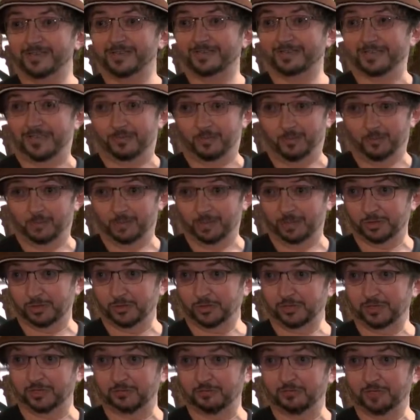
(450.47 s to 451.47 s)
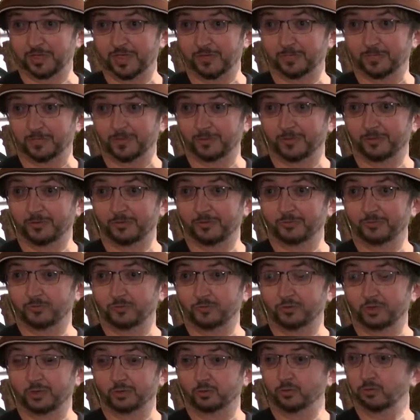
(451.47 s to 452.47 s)
C'est la première chose qui frappe.
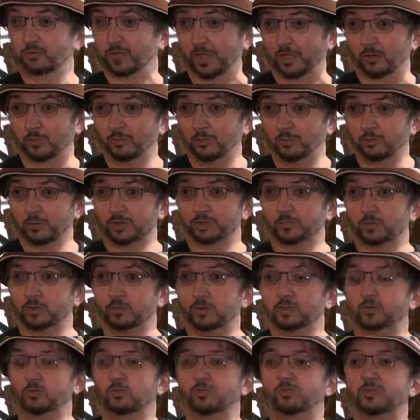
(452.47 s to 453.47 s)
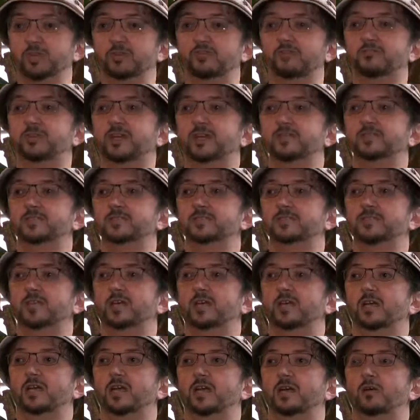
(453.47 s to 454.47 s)
Tout à coup, je me suis trouvé face
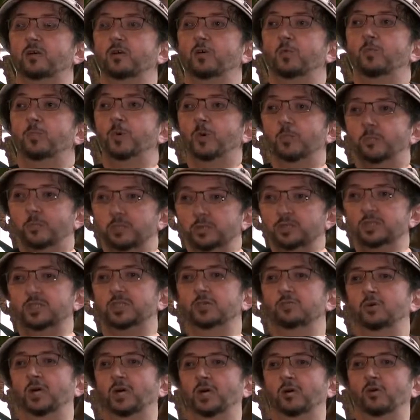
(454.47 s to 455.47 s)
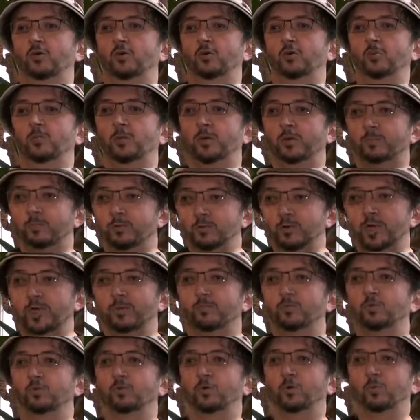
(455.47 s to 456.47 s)
au peuple chinois, au peuple du
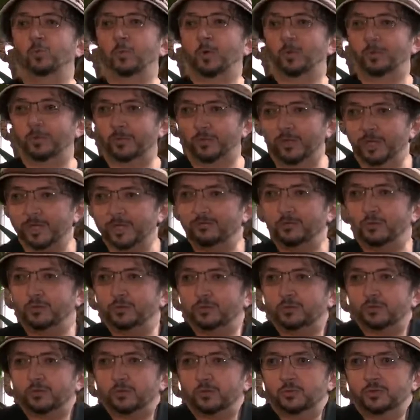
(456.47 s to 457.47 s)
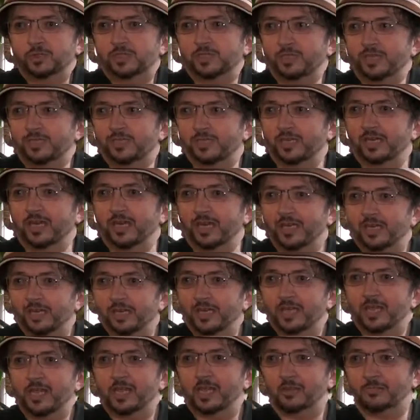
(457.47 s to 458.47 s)
labour, au peuple de la révolution qui était là,
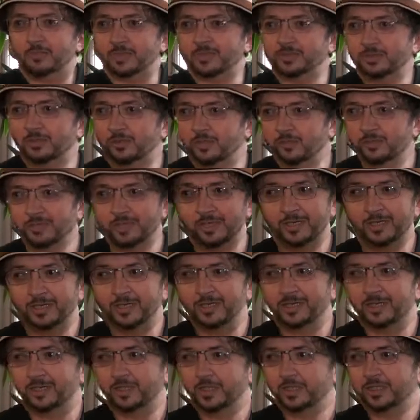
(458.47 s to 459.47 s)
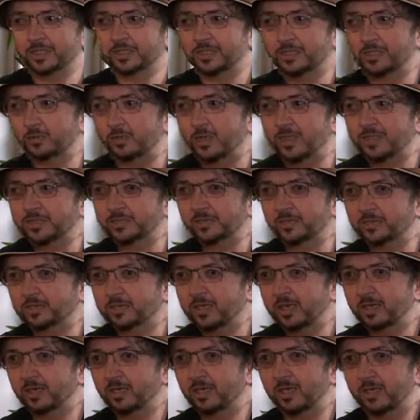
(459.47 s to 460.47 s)
parce que les Chinois se
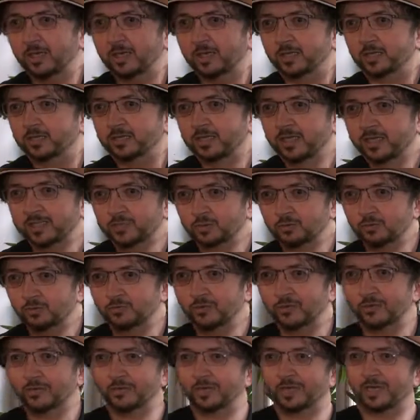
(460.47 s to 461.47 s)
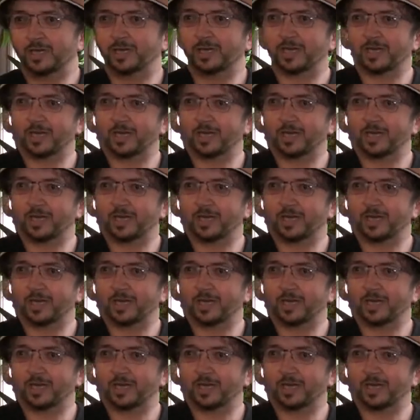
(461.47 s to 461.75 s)
tiennent très souvent